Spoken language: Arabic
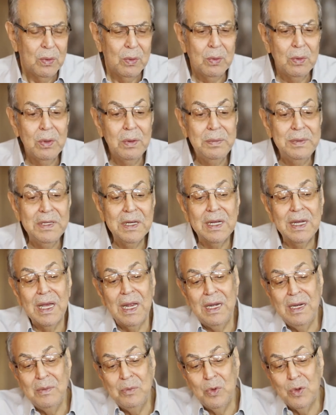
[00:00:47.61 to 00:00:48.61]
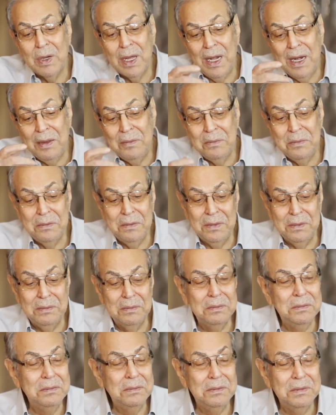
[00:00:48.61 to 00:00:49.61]
وبيتكلموا كلام
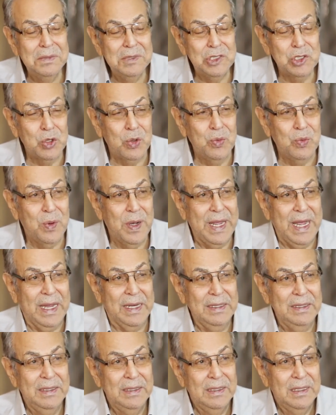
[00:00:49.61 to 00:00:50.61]
مش هو يعني